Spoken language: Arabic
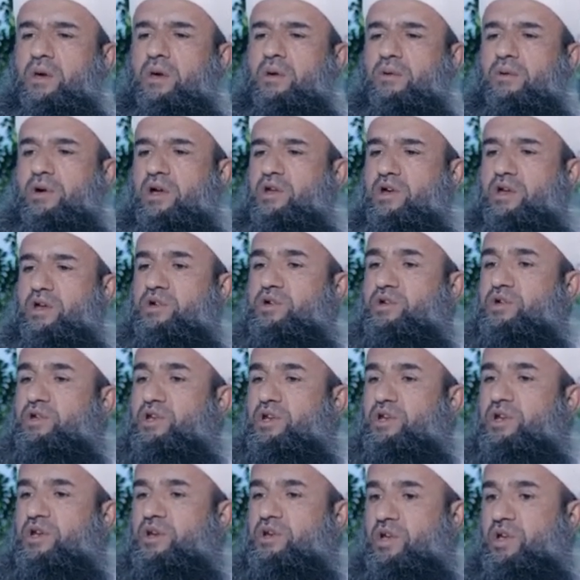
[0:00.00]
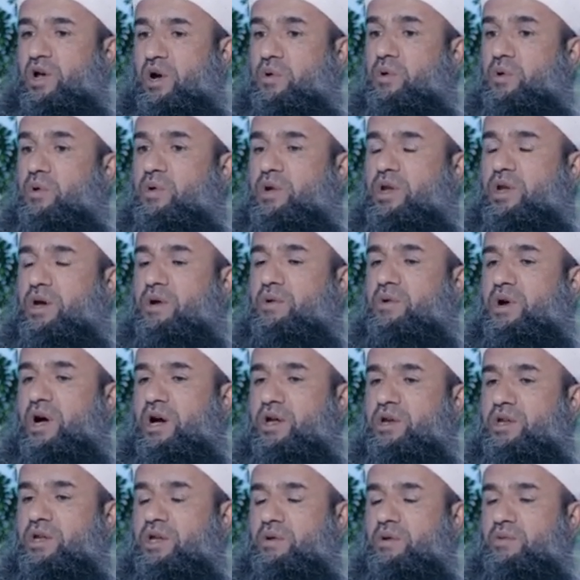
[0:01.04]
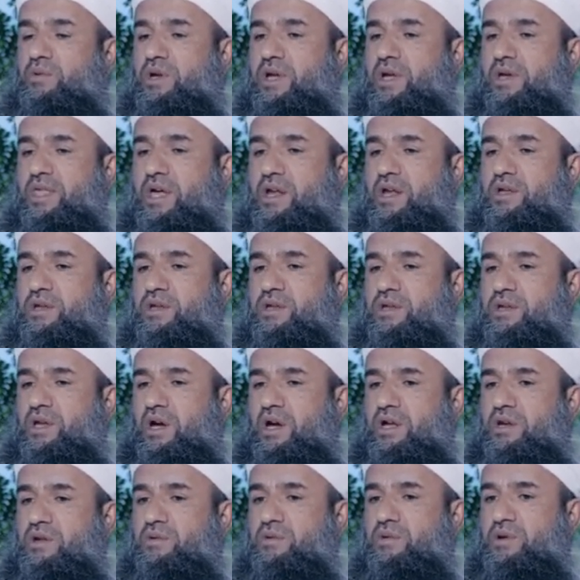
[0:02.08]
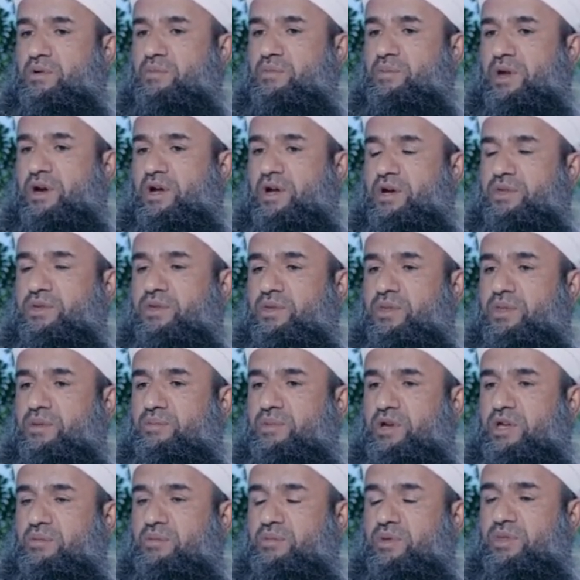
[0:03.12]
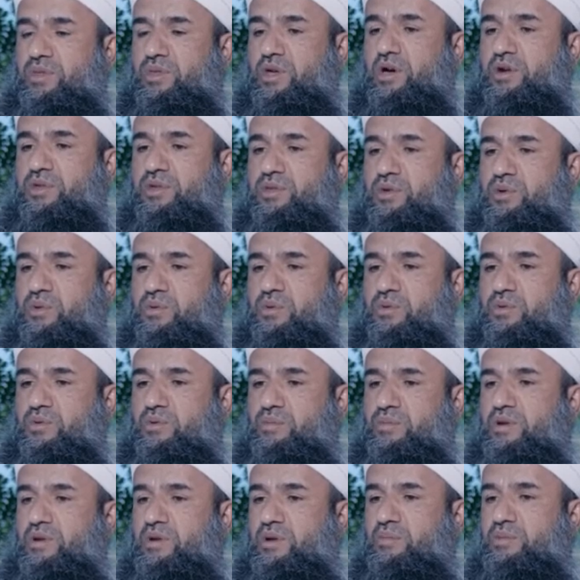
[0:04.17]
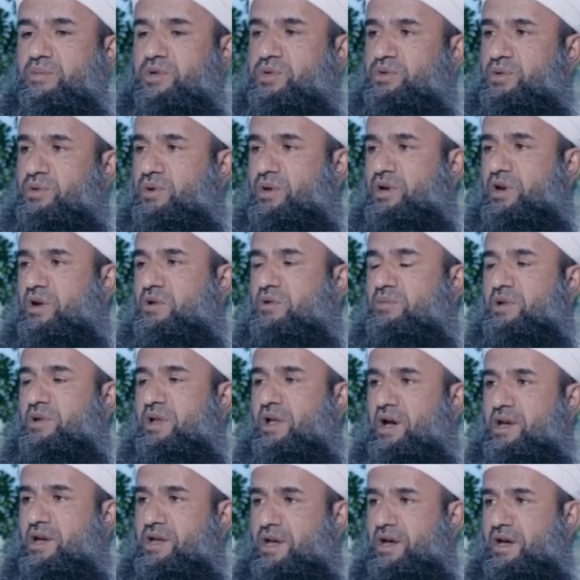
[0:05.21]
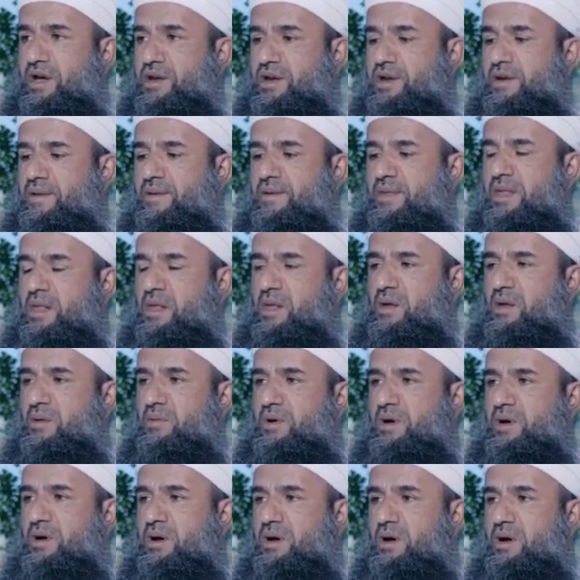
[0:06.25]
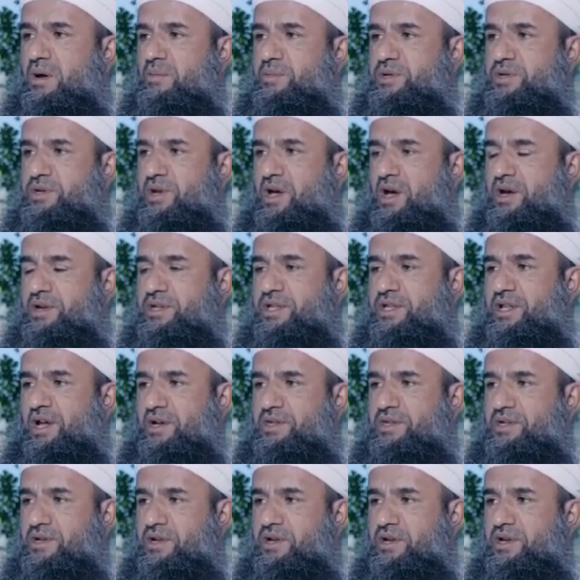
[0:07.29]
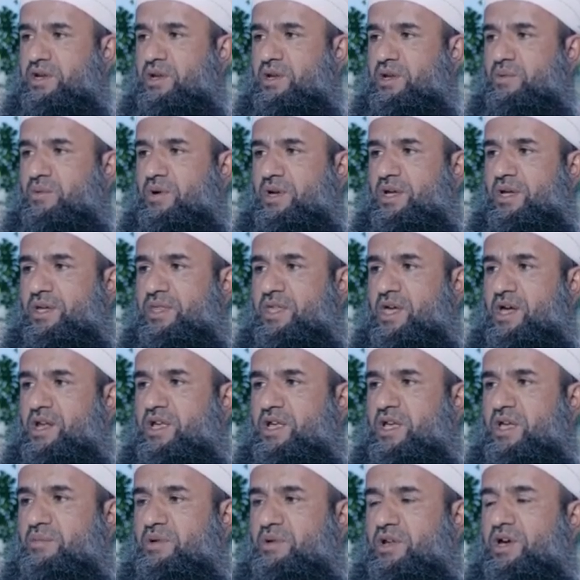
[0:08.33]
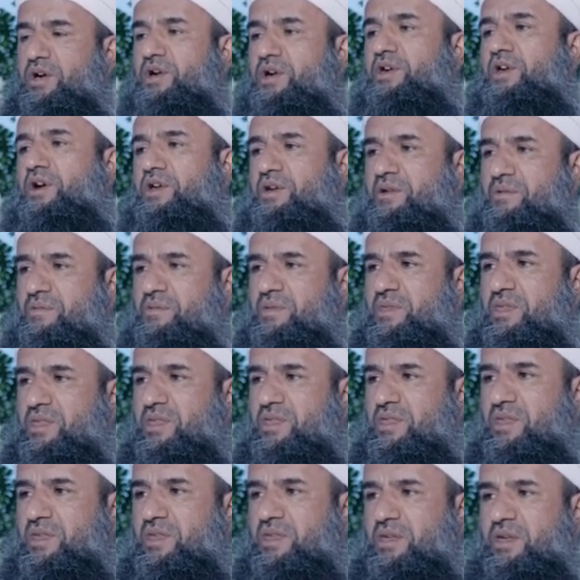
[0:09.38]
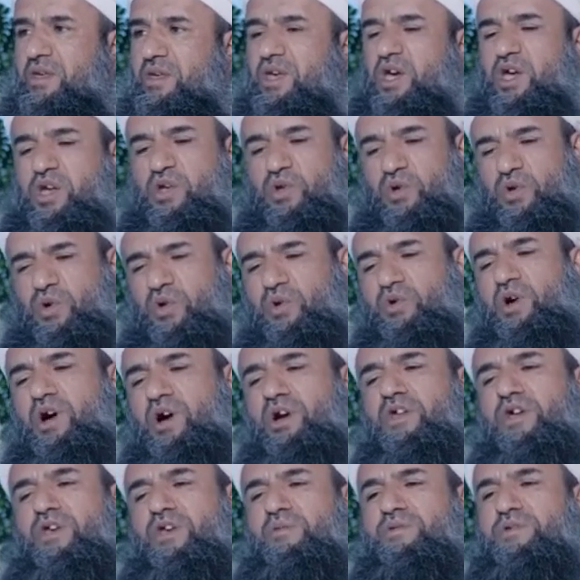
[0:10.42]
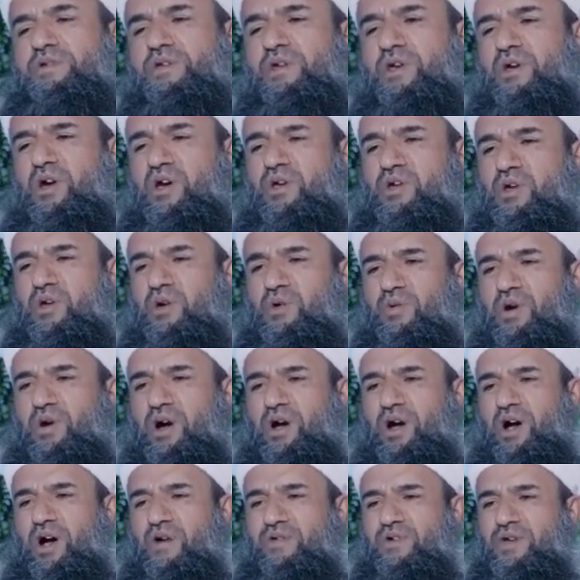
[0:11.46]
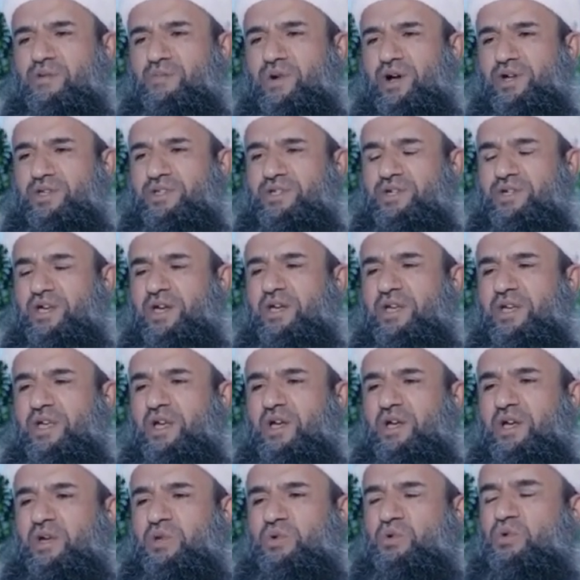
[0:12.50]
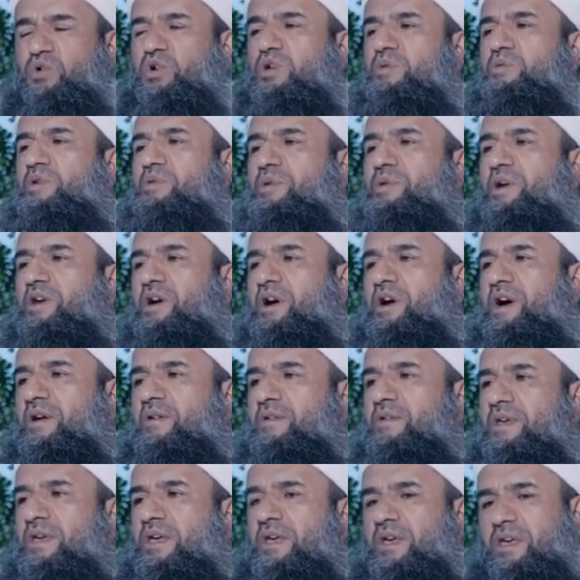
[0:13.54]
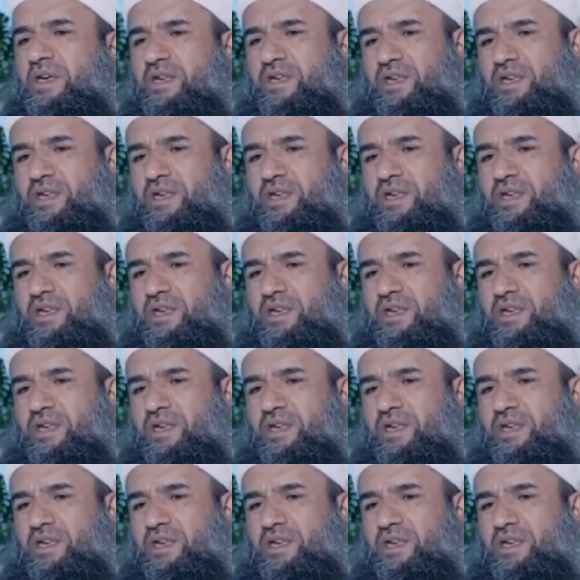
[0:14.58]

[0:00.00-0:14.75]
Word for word: فهنا يجل هنا يعني وكذلك يعني براءة بحكم الظاهر تكون بالشهرة وبالعيان نعم. وبشهادة العدلين وكذلك بالإقرار نعم. أن يقر على نفسه أنه وقع في معصية نعم. توجب البراءة نعم.